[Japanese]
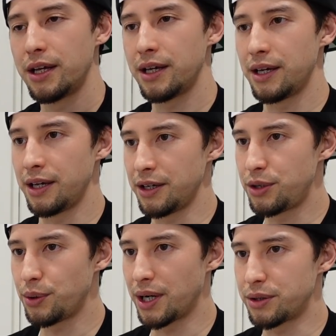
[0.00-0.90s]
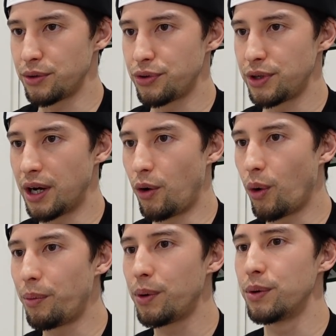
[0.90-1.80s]
えー、評価というふうには
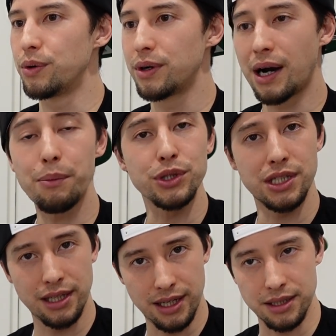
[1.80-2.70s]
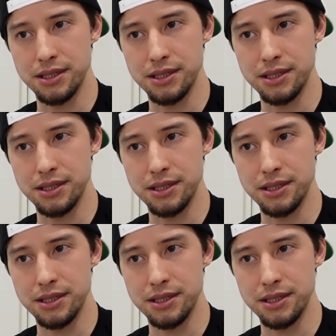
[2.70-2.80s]
思うかもしれないんで